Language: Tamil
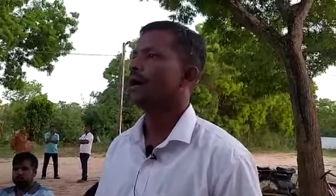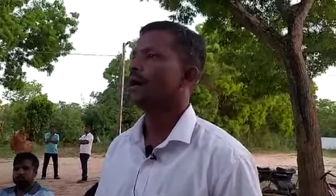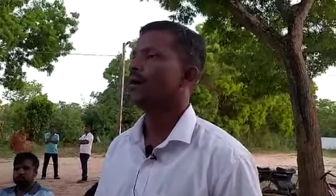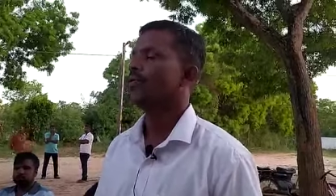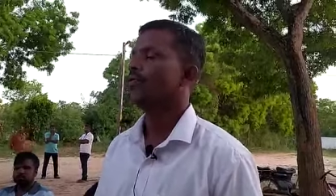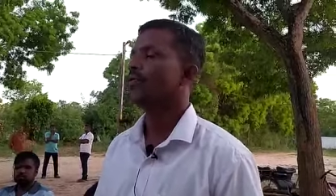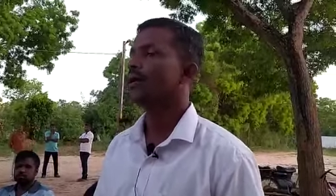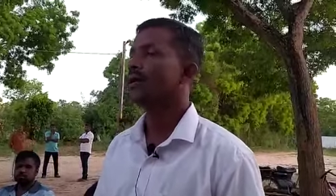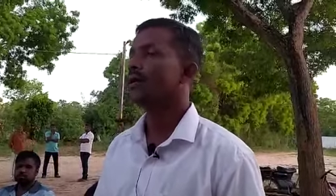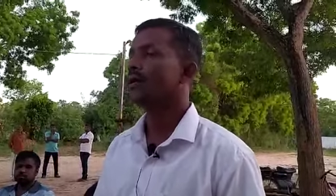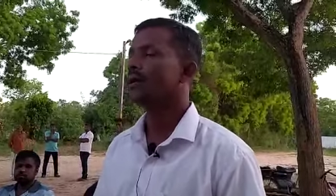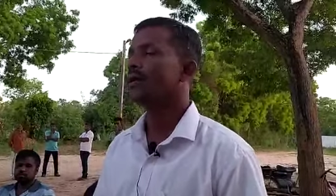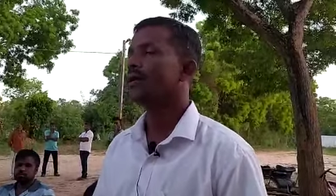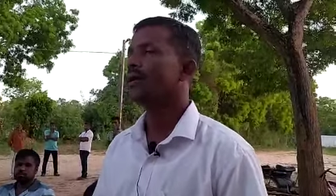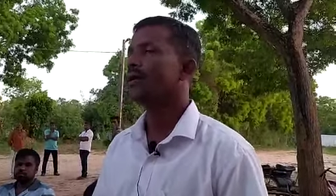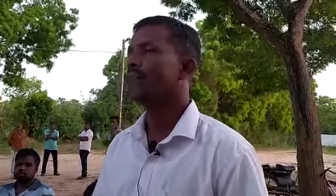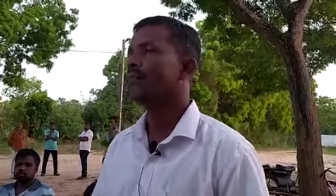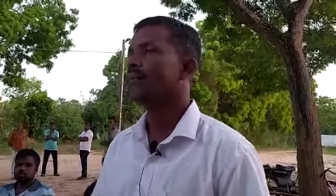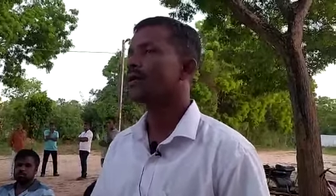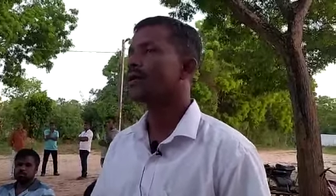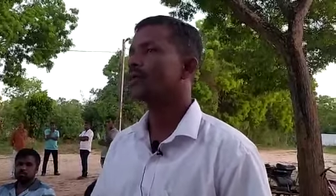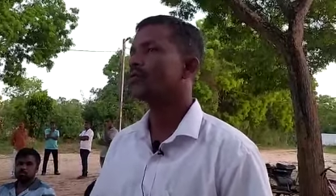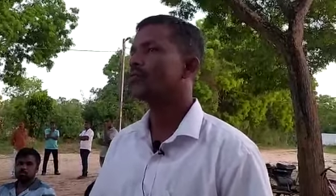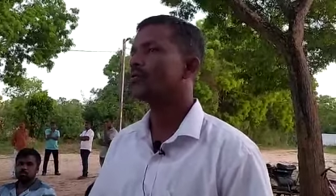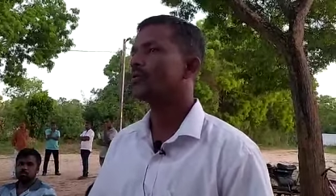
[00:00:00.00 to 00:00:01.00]
அவ்வாறான
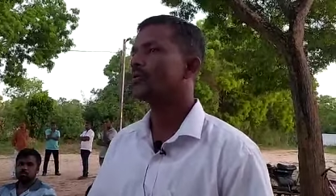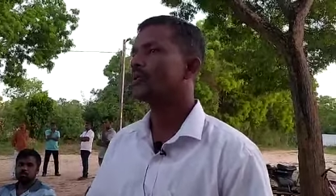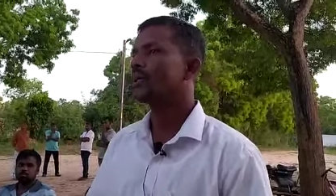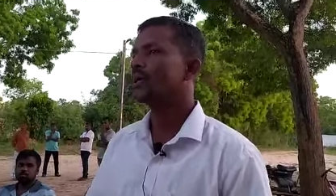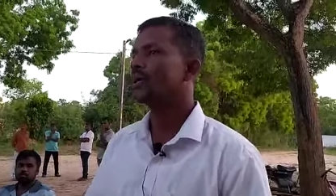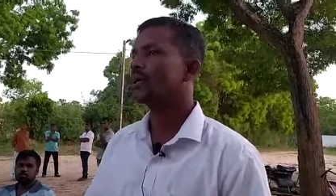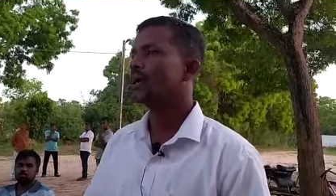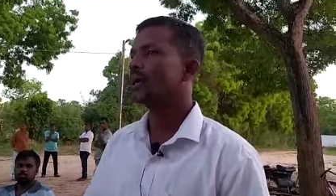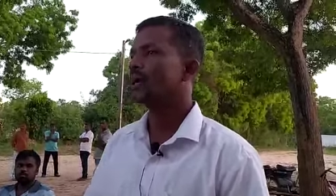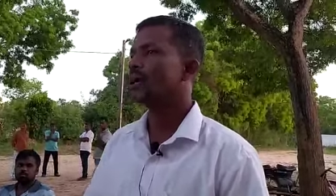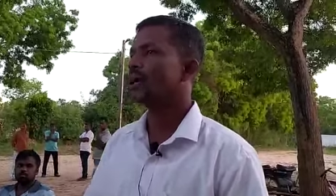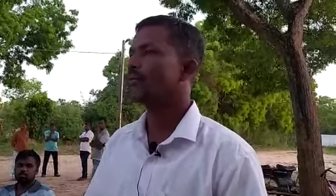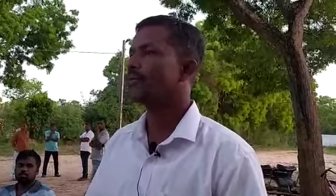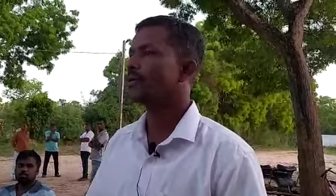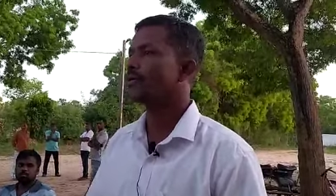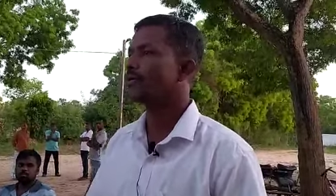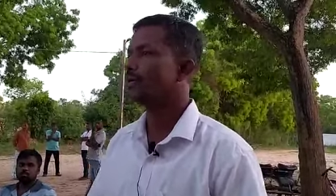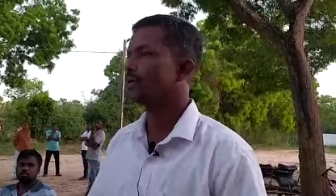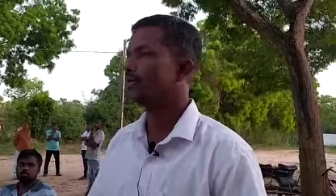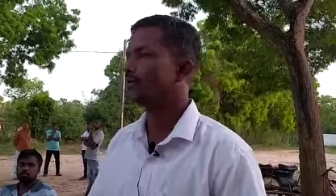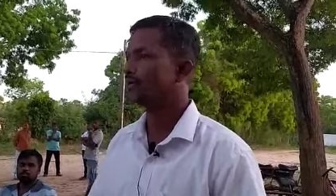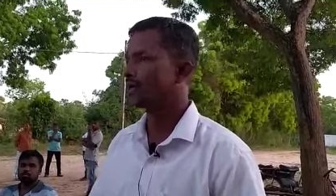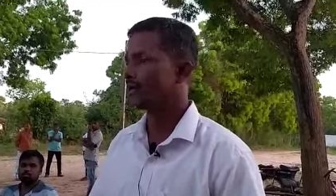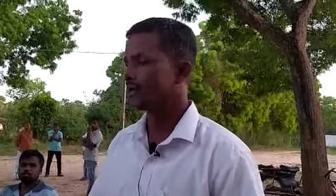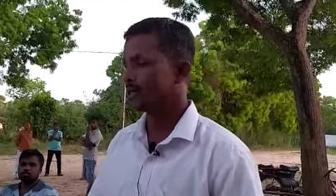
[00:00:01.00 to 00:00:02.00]
பிரதிநிதித்துவத்தை இல்லாமல்
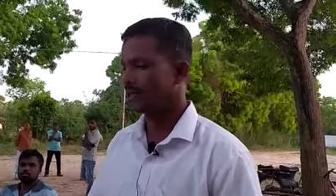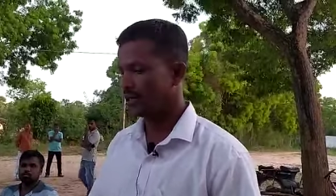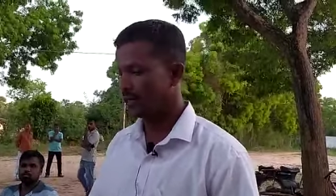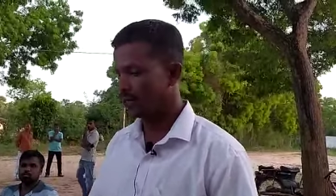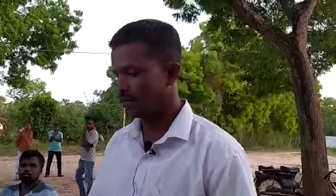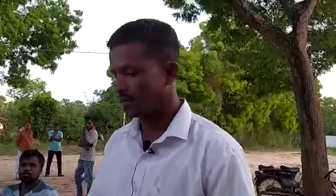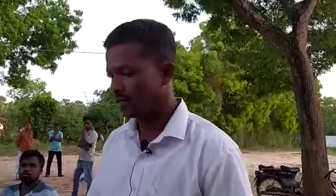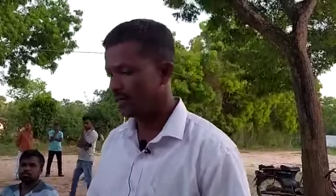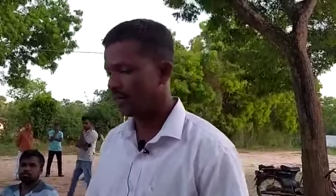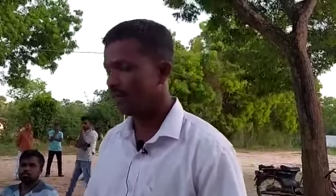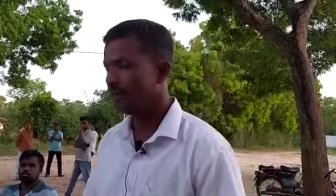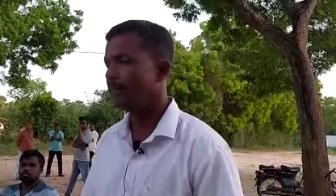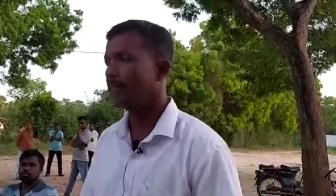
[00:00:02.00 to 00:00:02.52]
செய்வதற்காக